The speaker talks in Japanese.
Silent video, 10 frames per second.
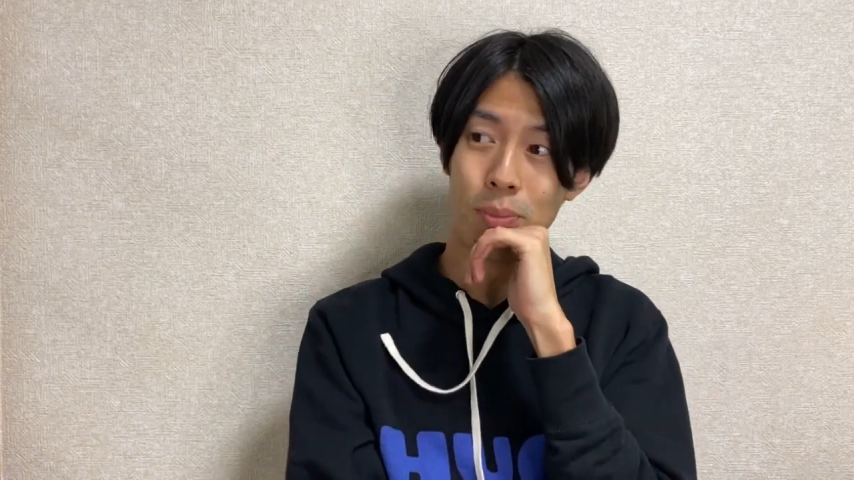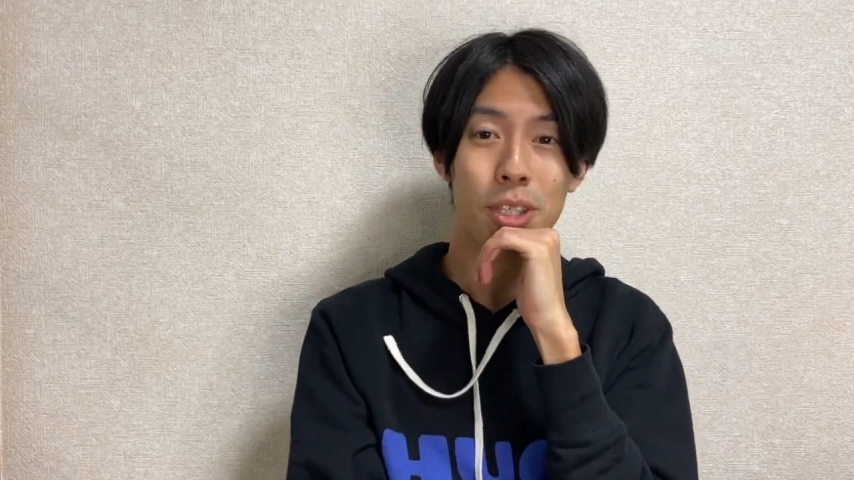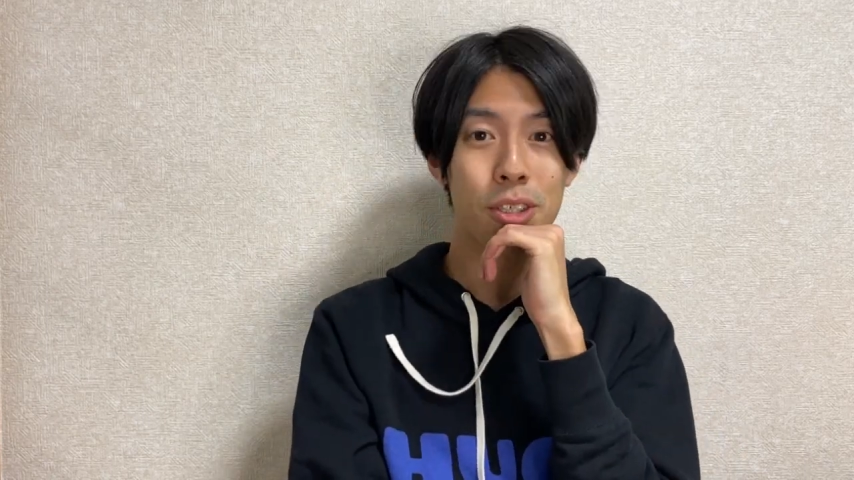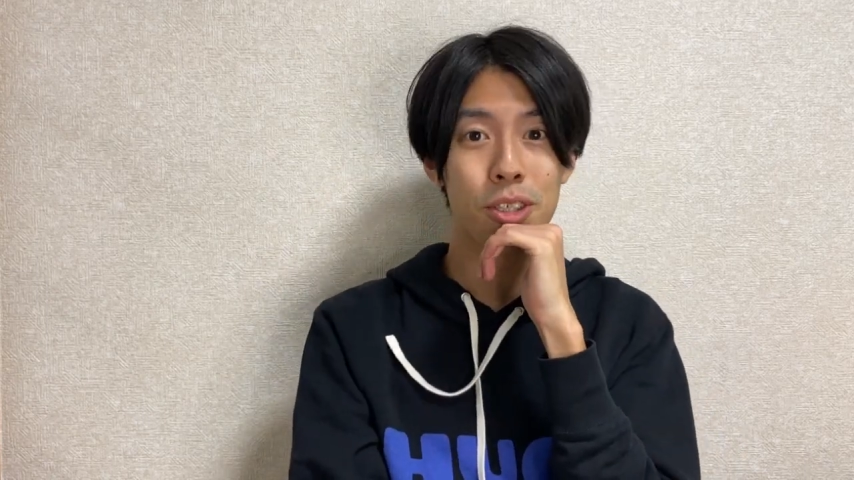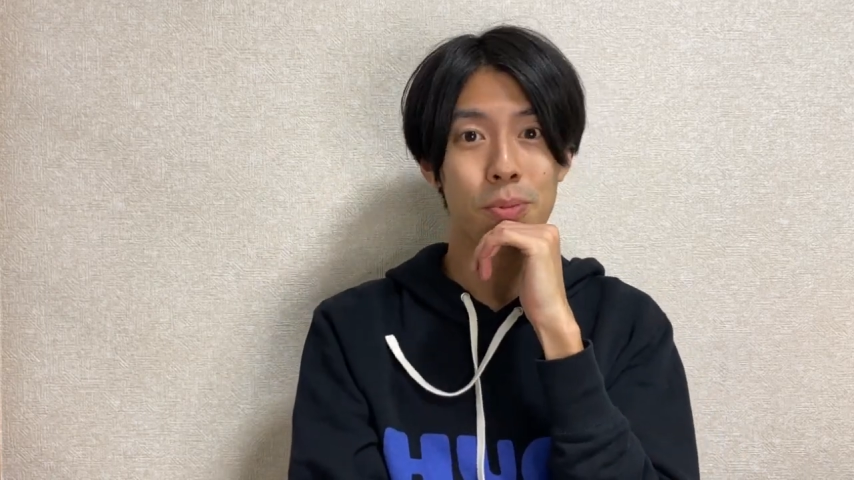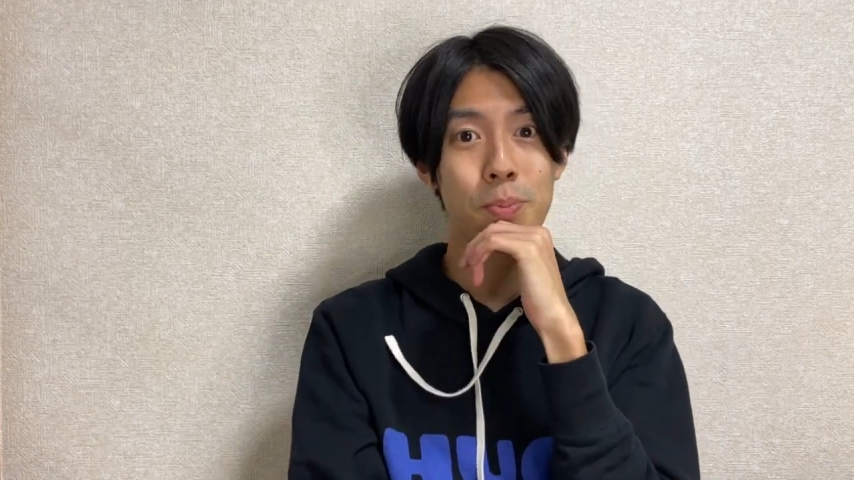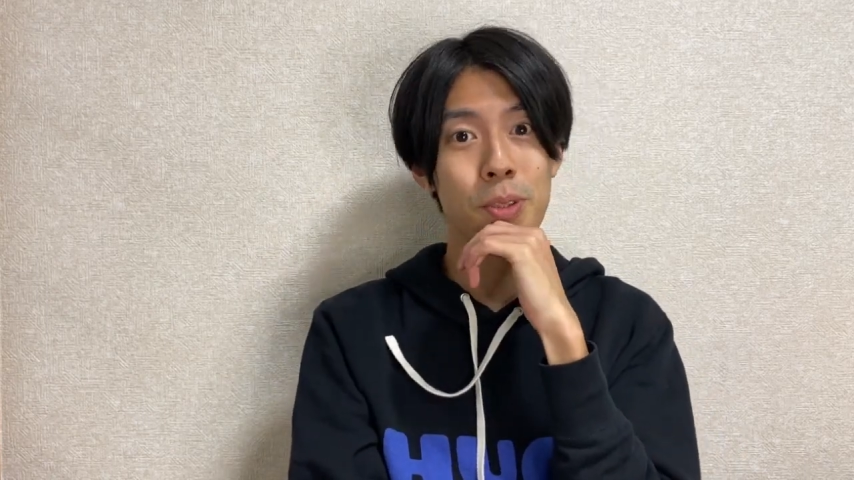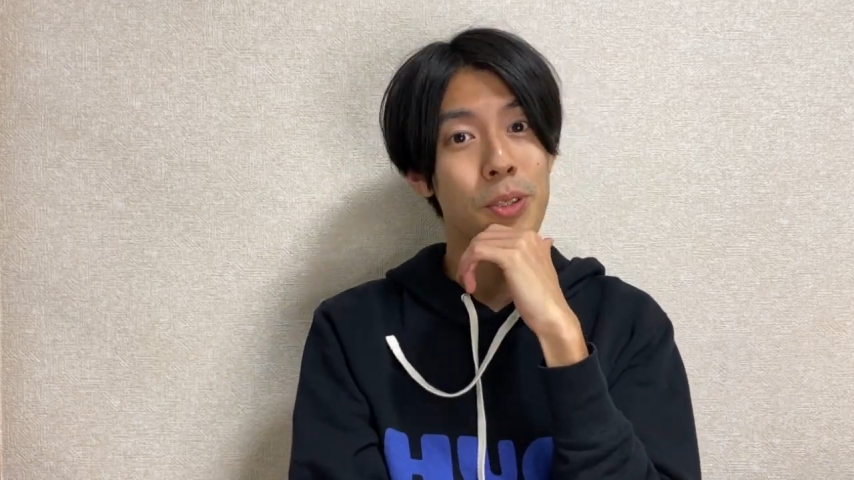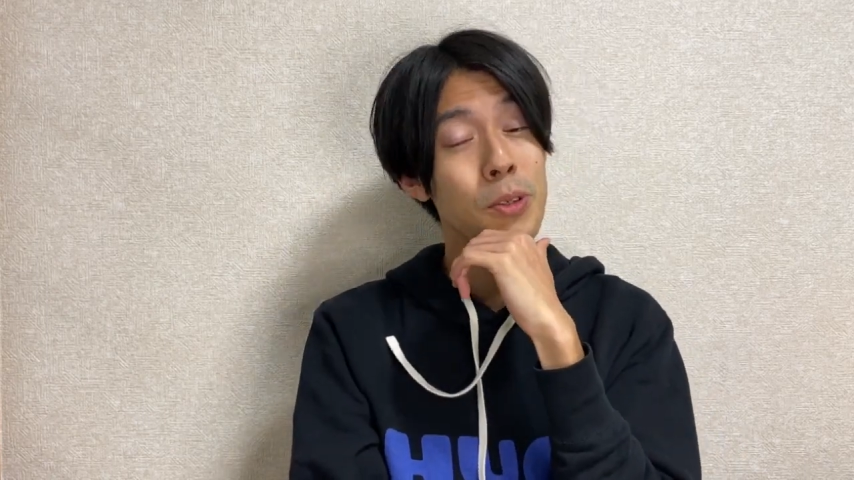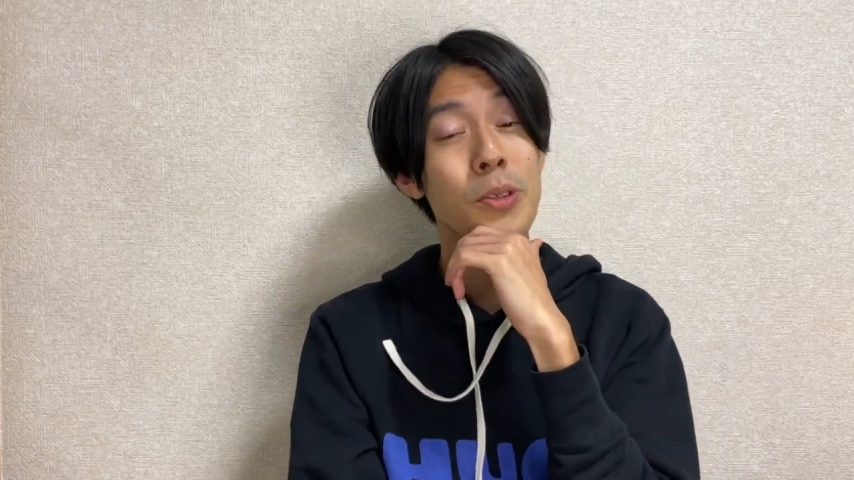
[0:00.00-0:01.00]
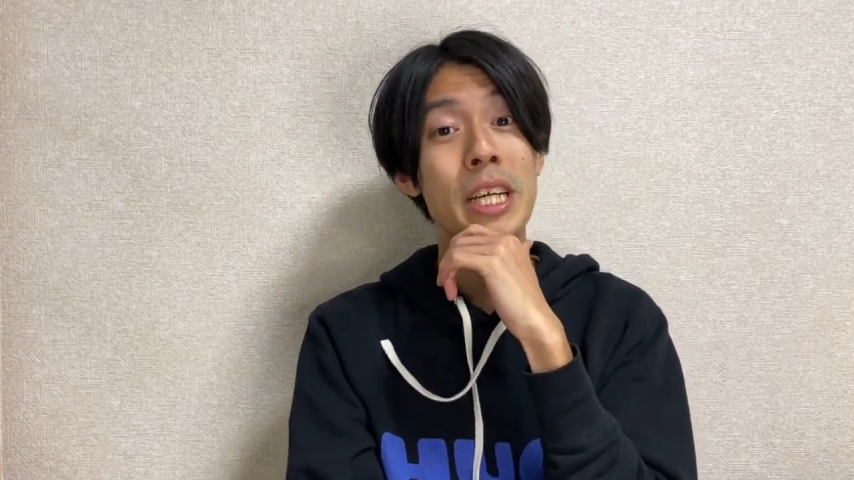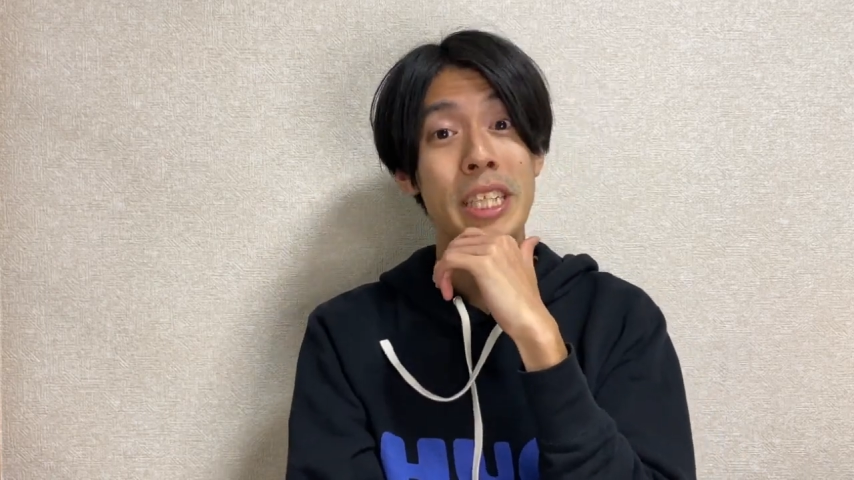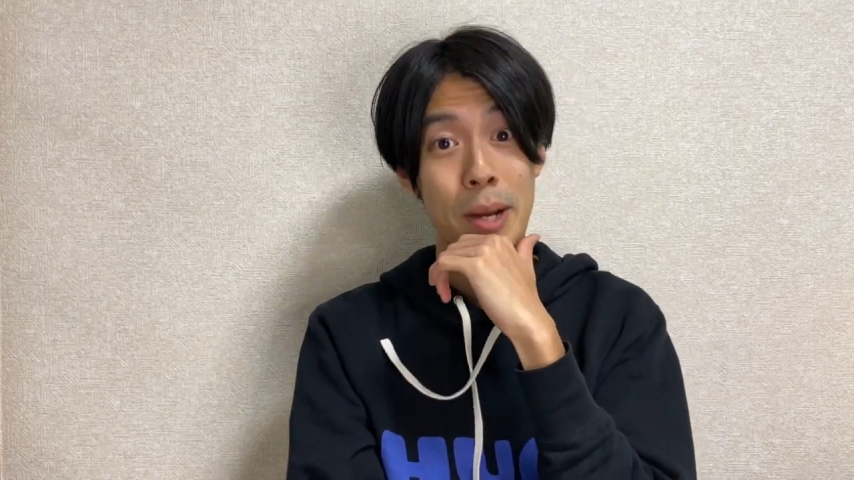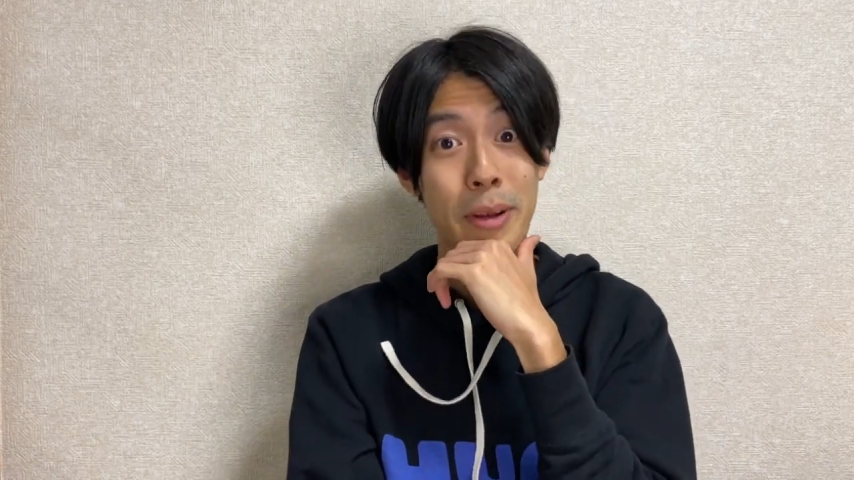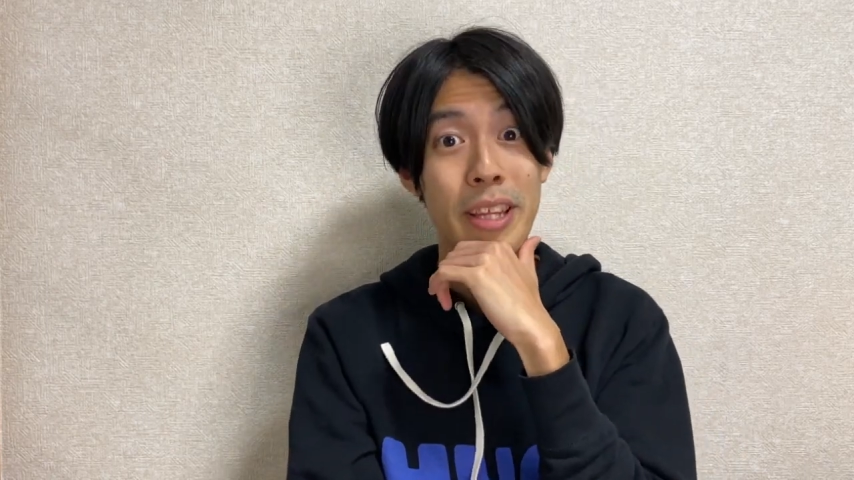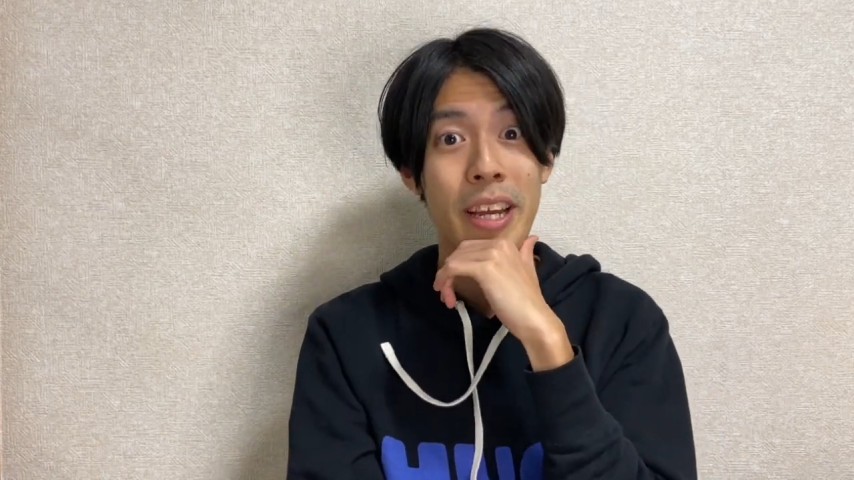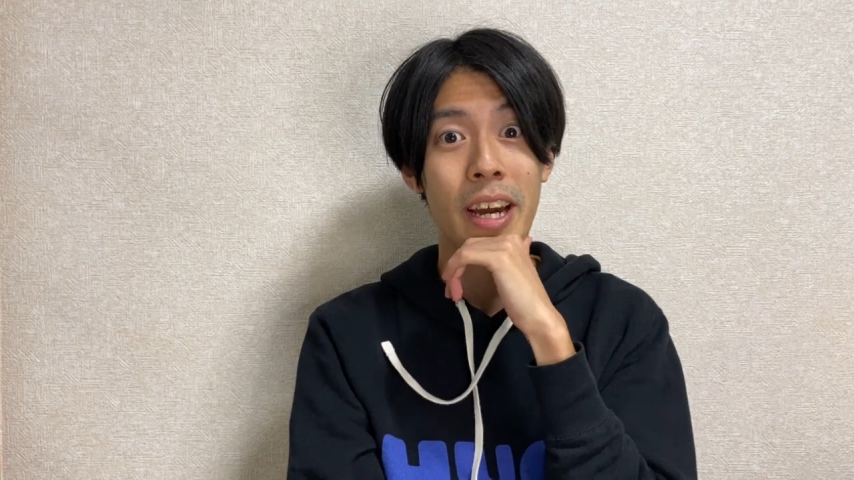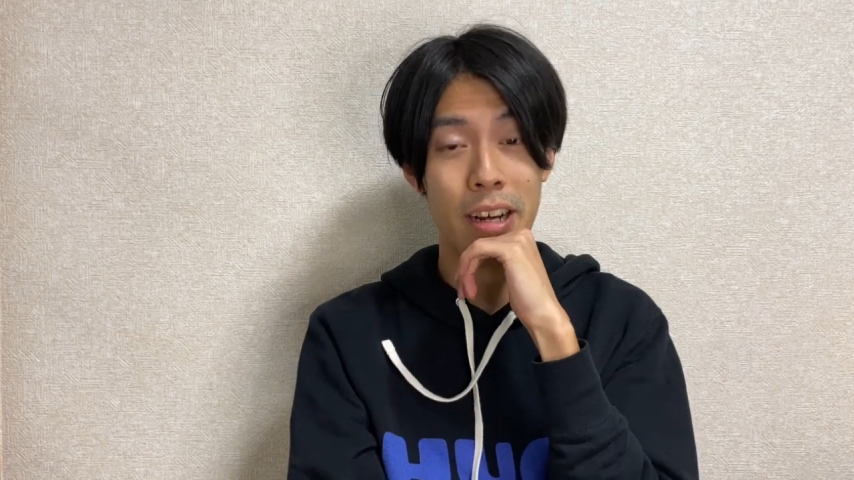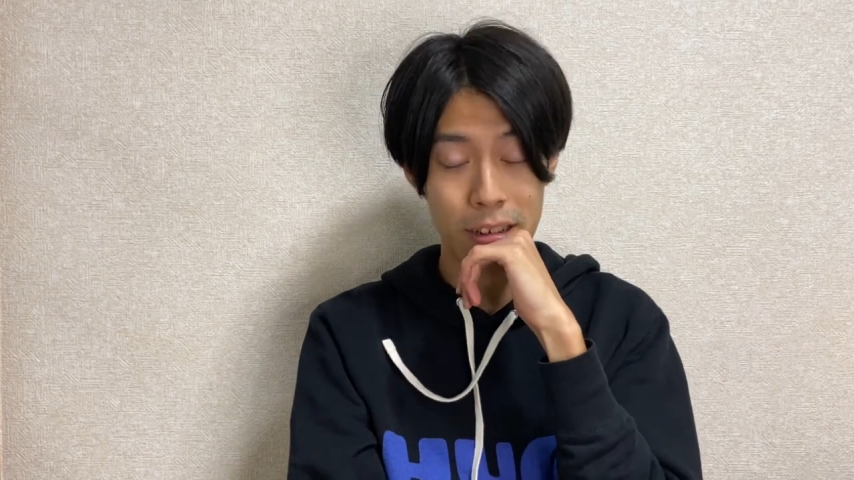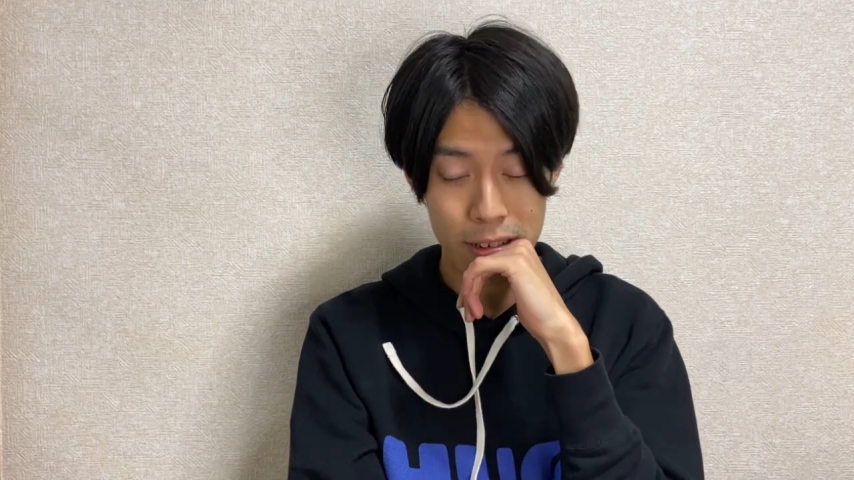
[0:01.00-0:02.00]
まあ、10分15分くらいしか余ってない
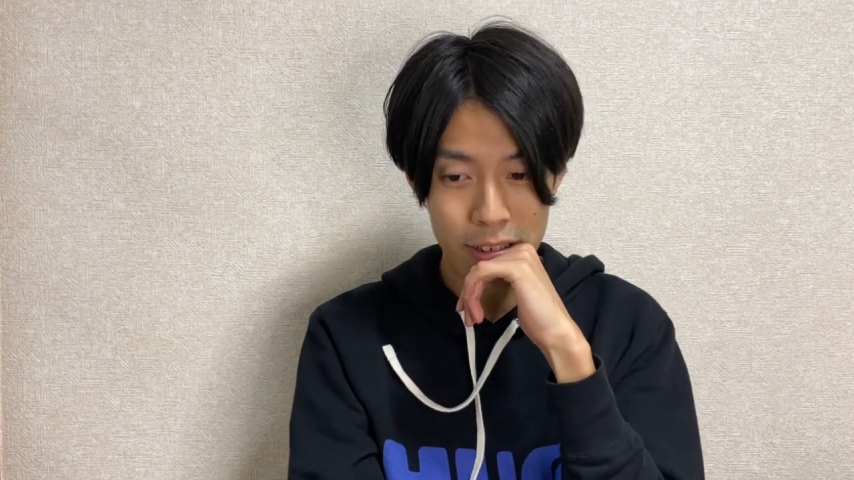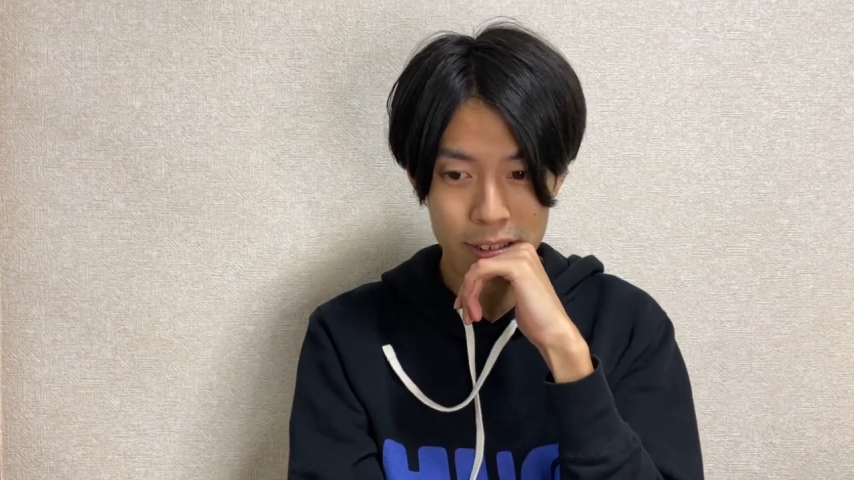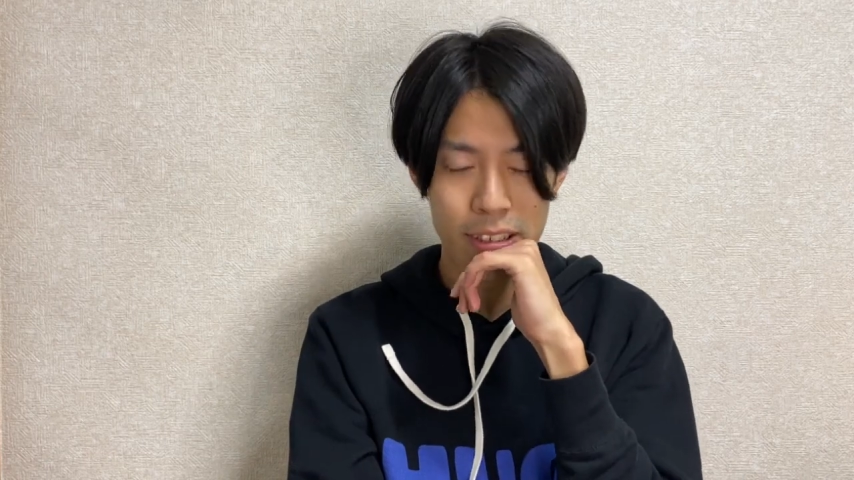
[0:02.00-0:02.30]
から。うん。